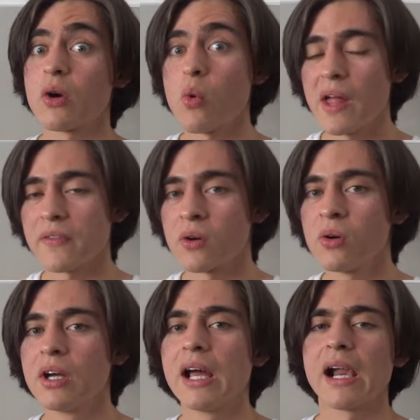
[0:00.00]
4
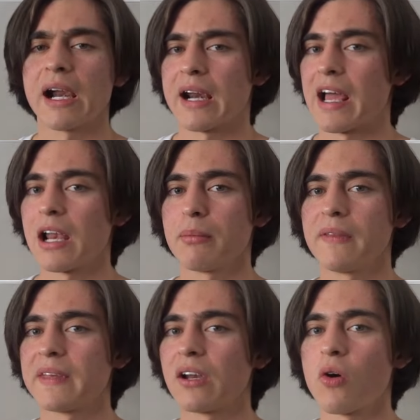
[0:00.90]

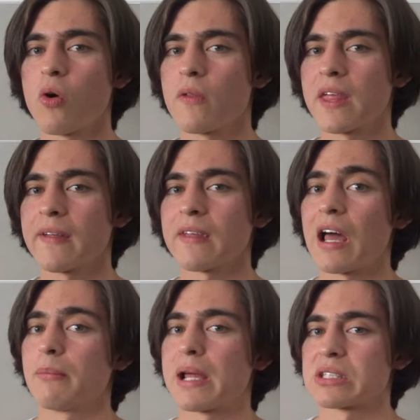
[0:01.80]
realmente no odian
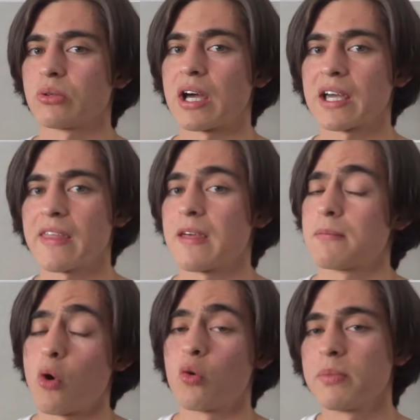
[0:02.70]
al personaje de
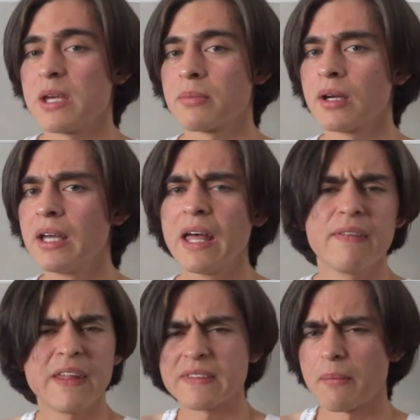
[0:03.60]
Bo Peep,
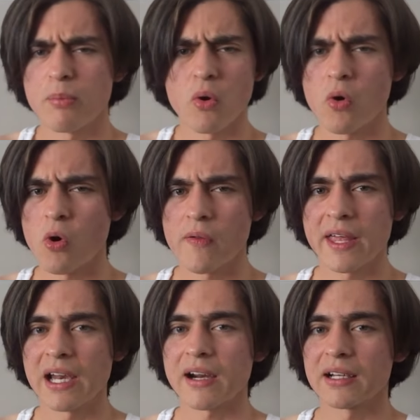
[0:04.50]
ni tampoco
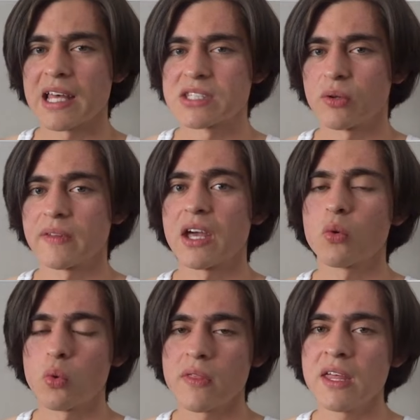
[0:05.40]
odian la relación de
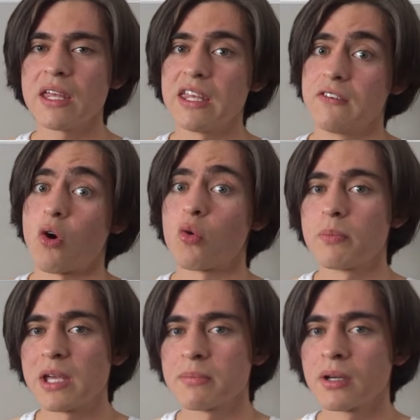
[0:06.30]
Woody y Bo
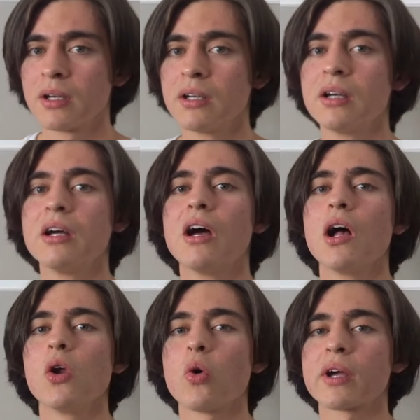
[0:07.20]
Peep.
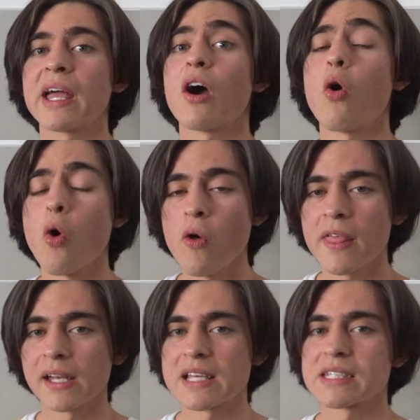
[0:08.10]
Lo que
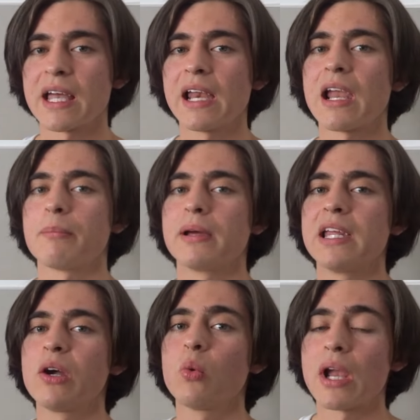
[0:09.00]
odian es que en la
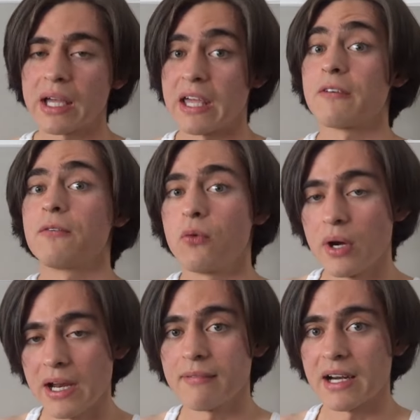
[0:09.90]
película que
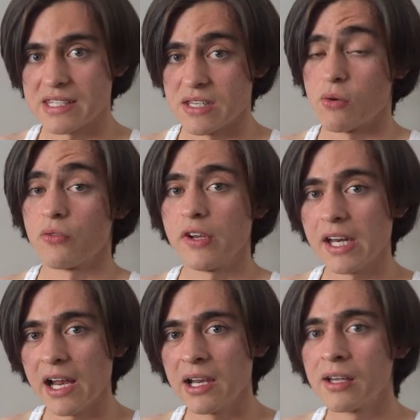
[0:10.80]
fue la versión
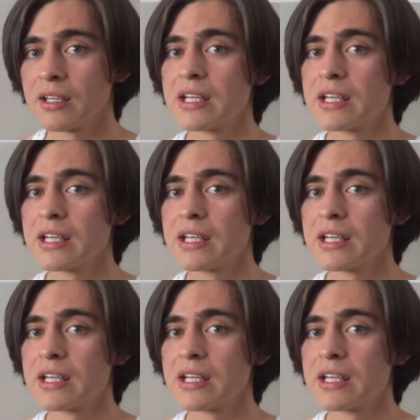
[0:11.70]
final,